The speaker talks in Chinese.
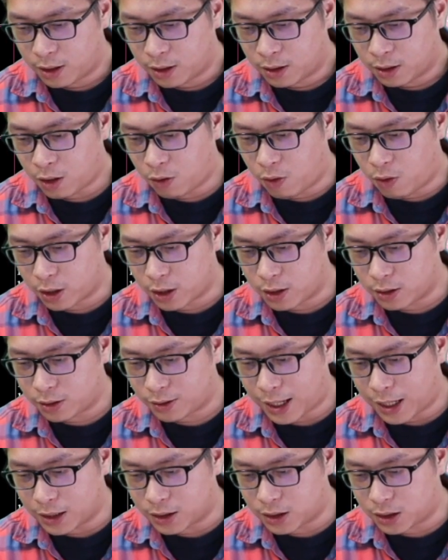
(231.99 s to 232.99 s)
那我要跟
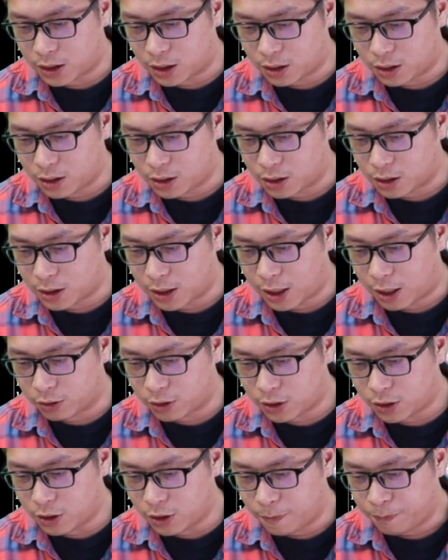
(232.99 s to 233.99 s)
大家解释一下哦，
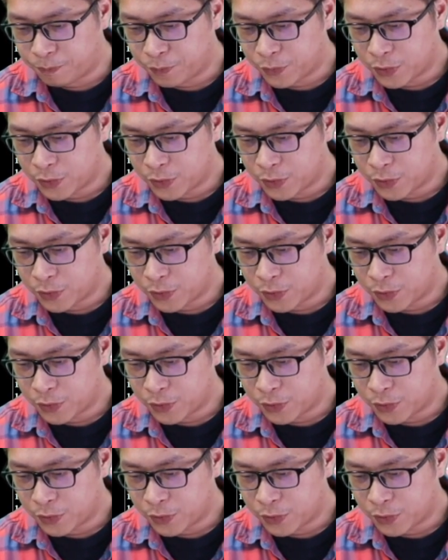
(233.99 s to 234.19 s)
就是